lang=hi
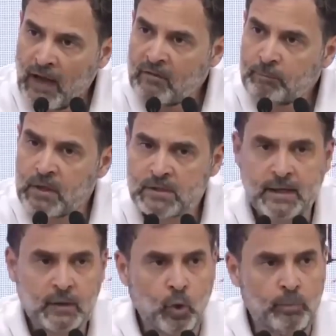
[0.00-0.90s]
फाइव
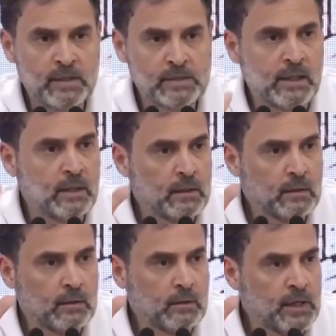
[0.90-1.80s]
परसेंट ओबीसी
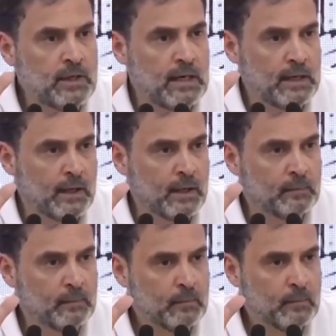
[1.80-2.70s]
निर्णय ले रहे
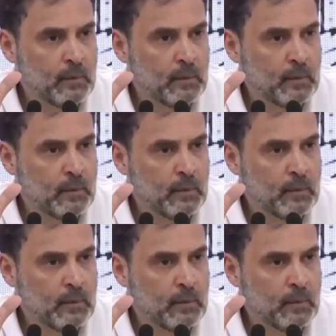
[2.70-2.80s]
हैं